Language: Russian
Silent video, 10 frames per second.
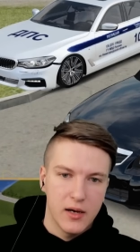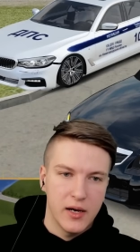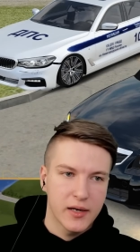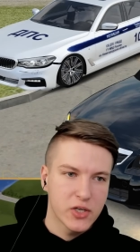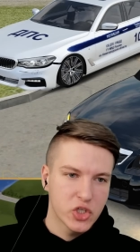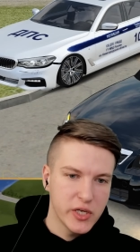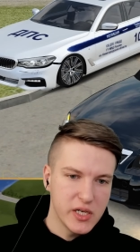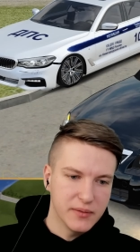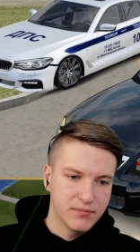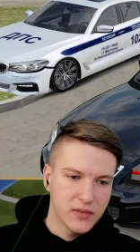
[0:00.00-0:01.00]
А,
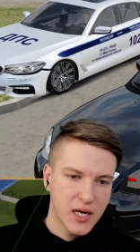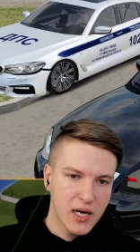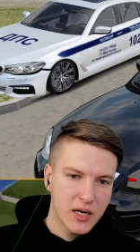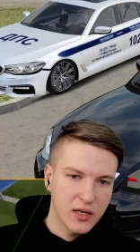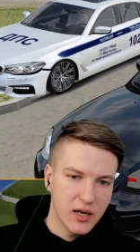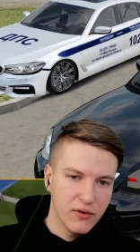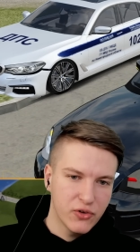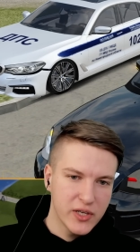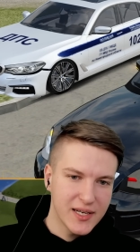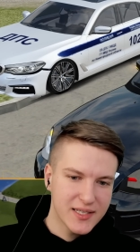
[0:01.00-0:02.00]
гражданин, так как
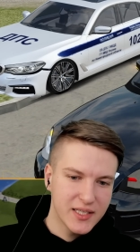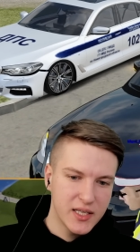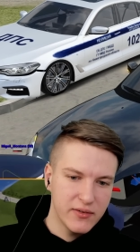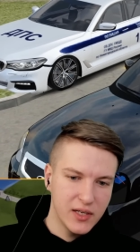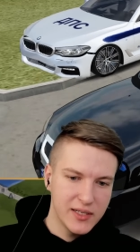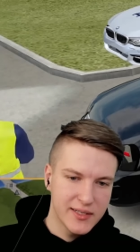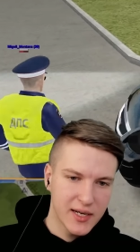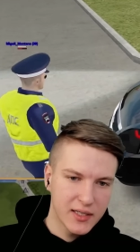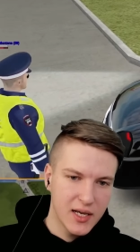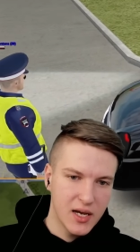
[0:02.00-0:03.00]
вы не остановились,
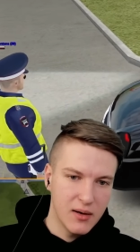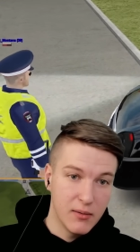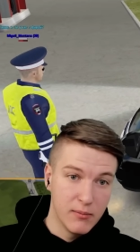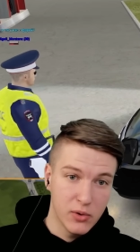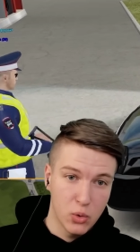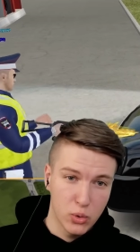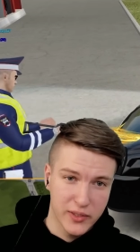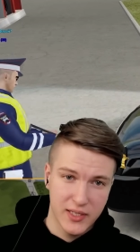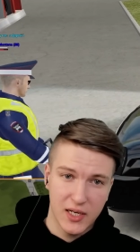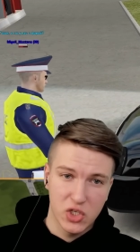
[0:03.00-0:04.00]
когда мы
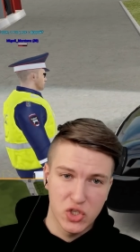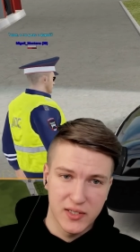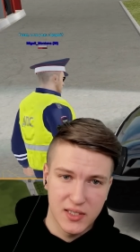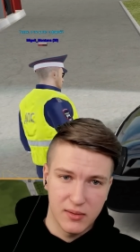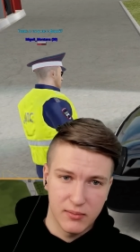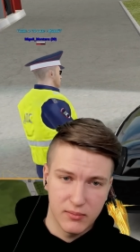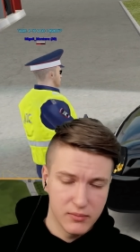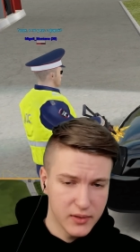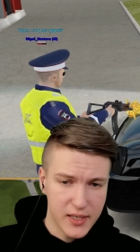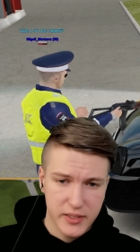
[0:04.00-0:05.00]
указали жезлом
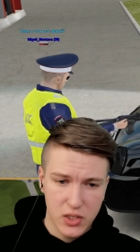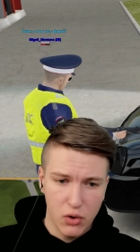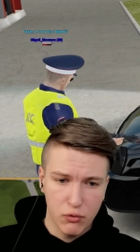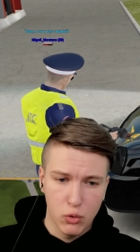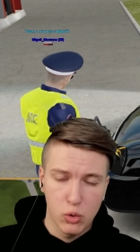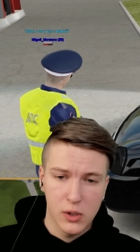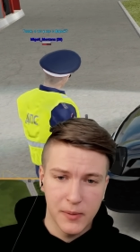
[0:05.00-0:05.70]
на остановку у